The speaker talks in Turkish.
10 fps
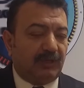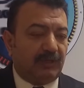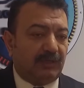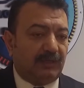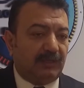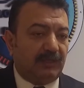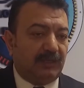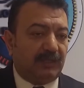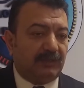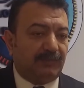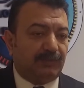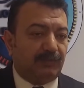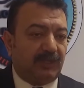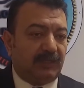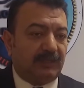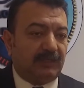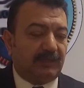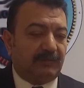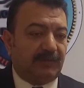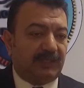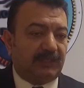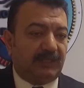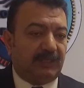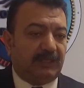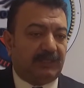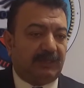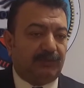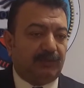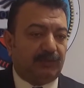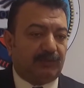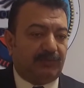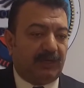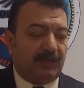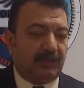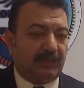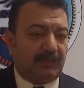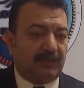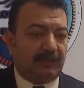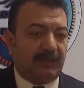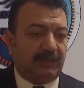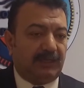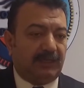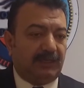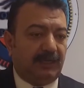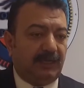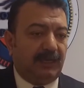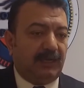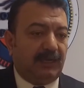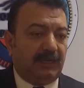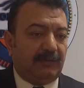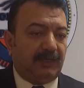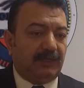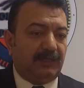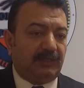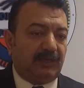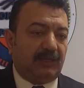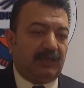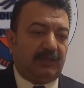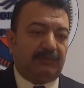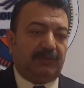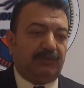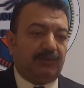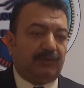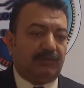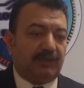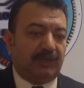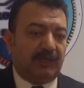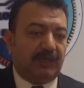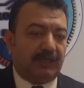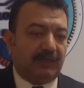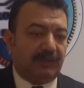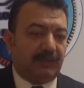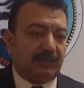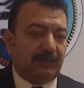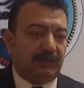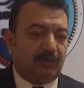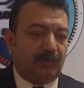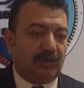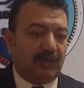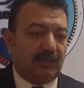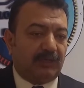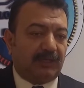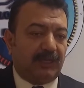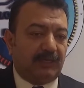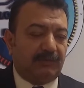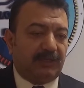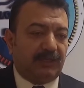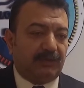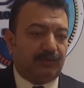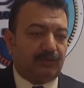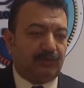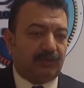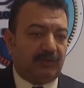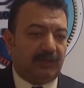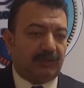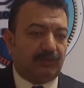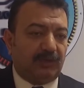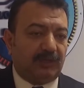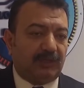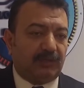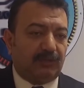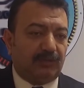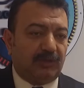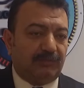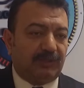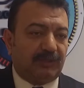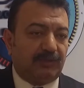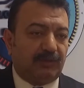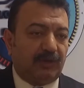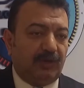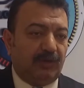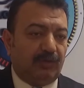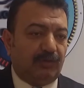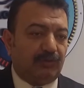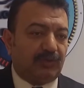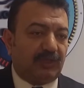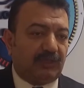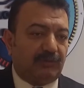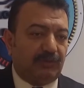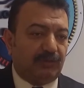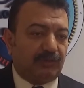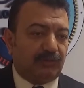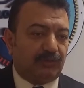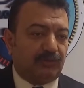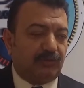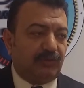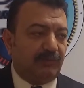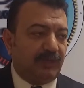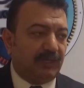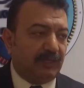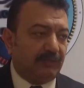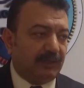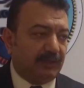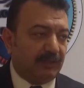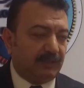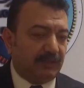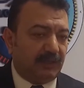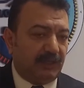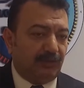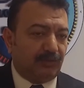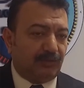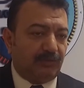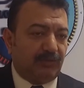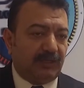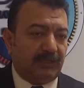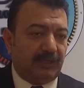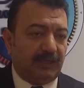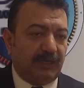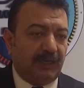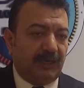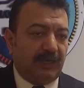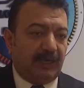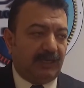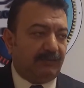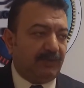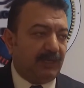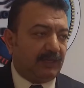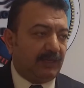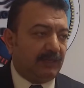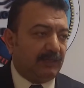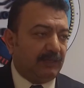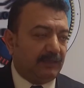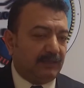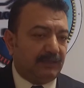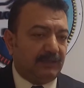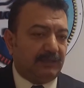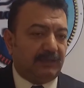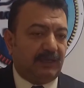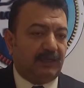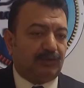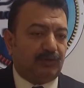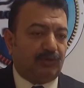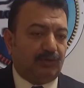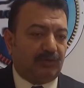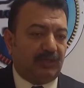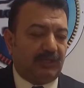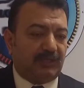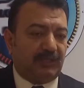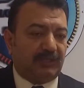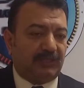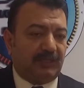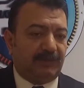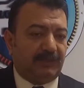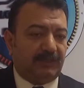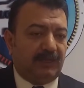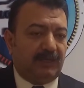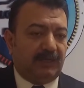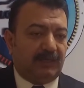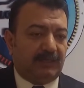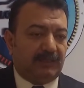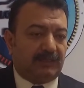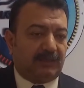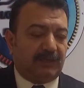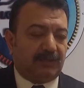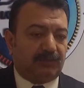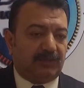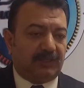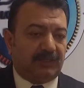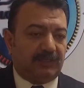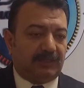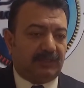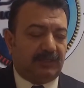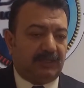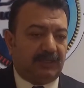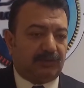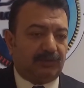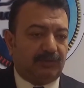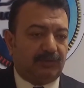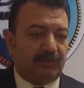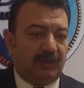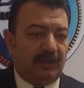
E, inanın biz bunların e, peşinde yetişemiyoruz pahalılıklar nedeniyle. Ama inşallah bilmiyorum e, ileride bir e, kolaylık gelir mi diye düşünüyoruz ama şu anda da görünen bir şey yok. Önümüzdeki biliyorsunuz Kurban Bayramı e, geliyor. Kurban'da da et fiyatlarının e, daha çok ortaya çıkacağı bir e, zaman sürecinin içinde yaşıyoruz.